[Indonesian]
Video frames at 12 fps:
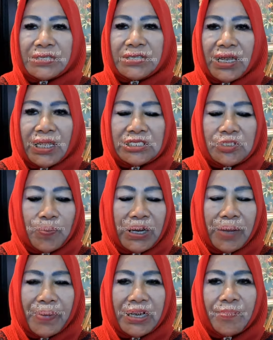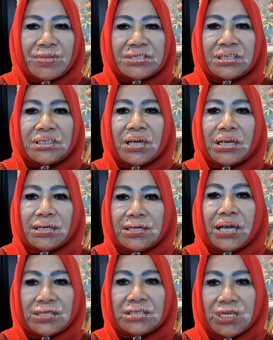berjalan sebagaimana mestinya
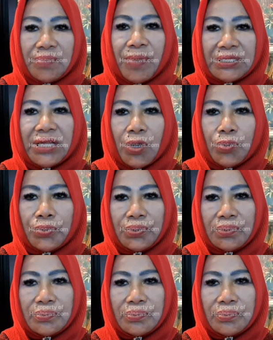di atas lima tahun